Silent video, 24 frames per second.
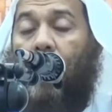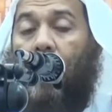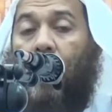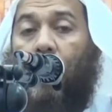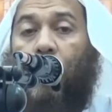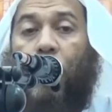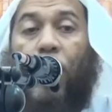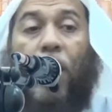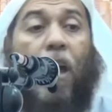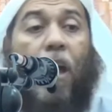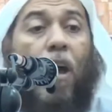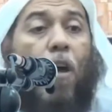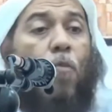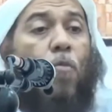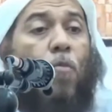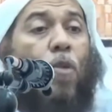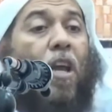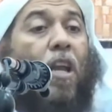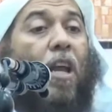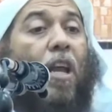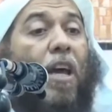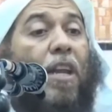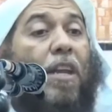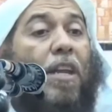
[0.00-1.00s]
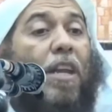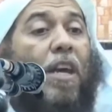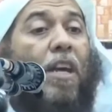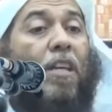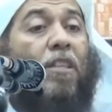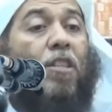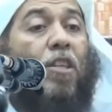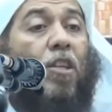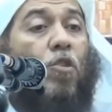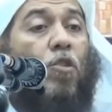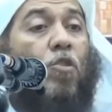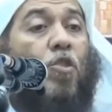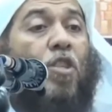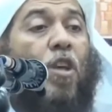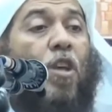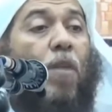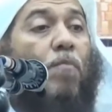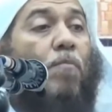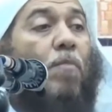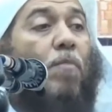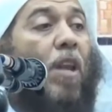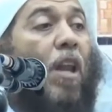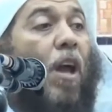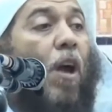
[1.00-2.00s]
فلا يمكن أن نأتي
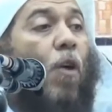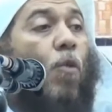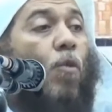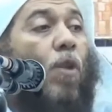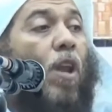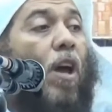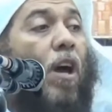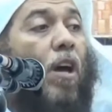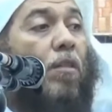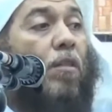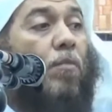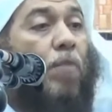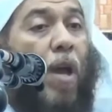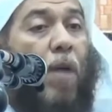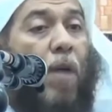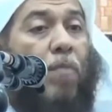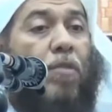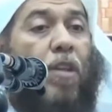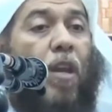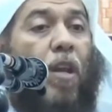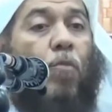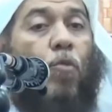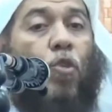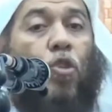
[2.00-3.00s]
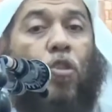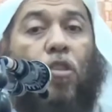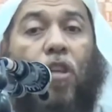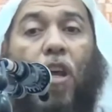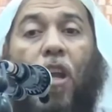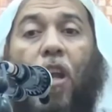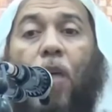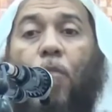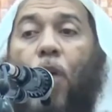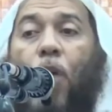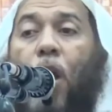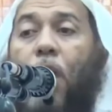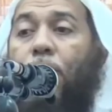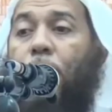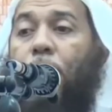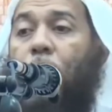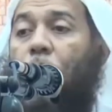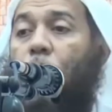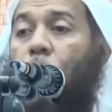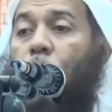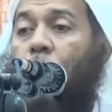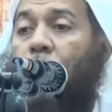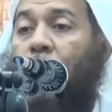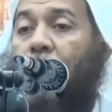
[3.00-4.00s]
نسمي الأولاد بعبد المطلب وعبد
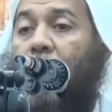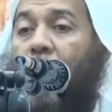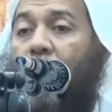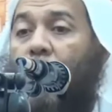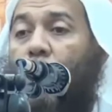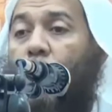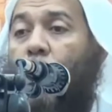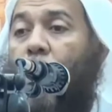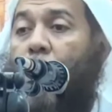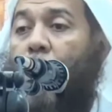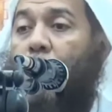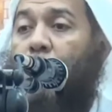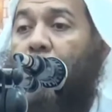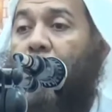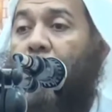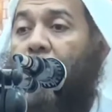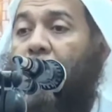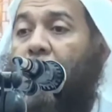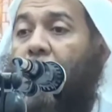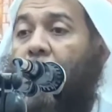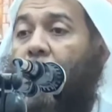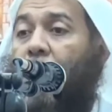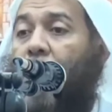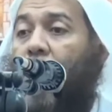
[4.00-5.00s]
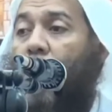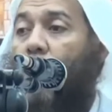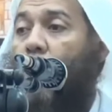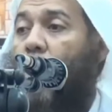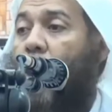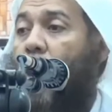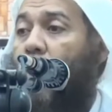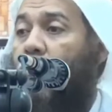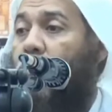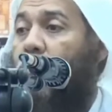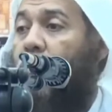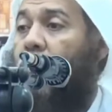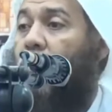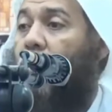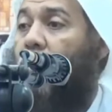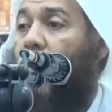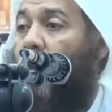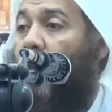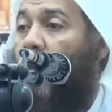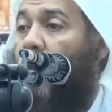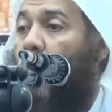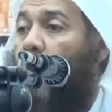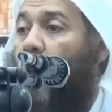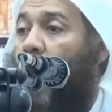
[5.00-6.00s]
الحسين وعبد الرضا وعبد
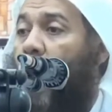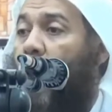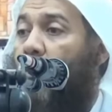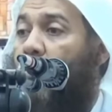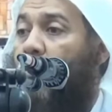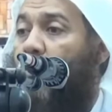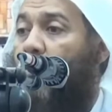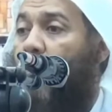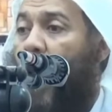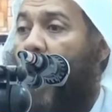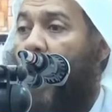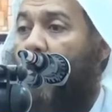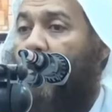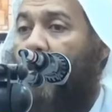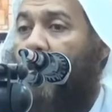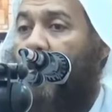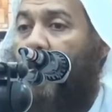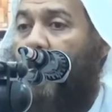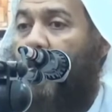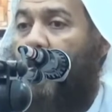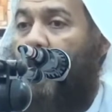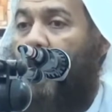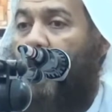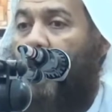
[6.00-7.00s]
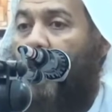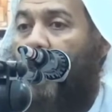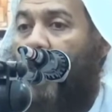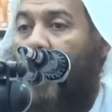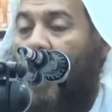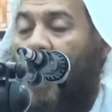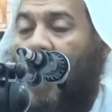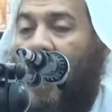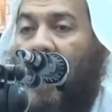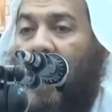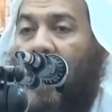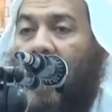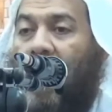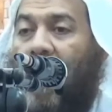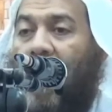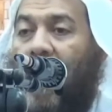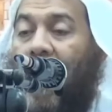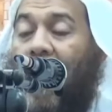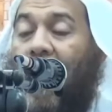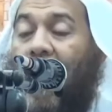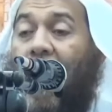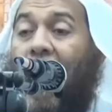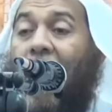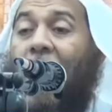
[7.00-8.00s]
وعبد وعبد
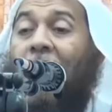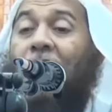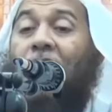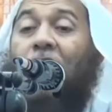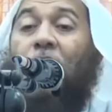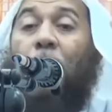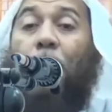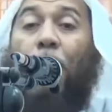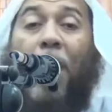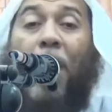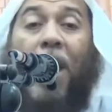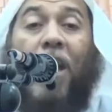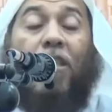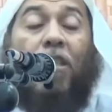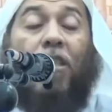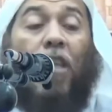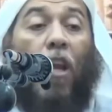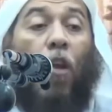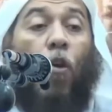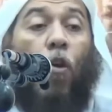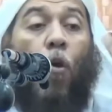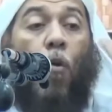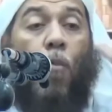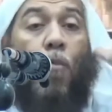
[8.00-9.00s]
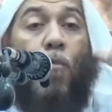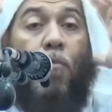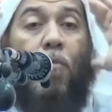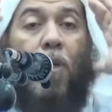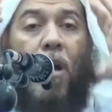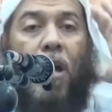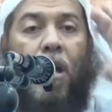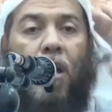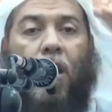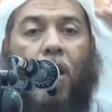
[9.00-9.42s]
أجمعت الأمة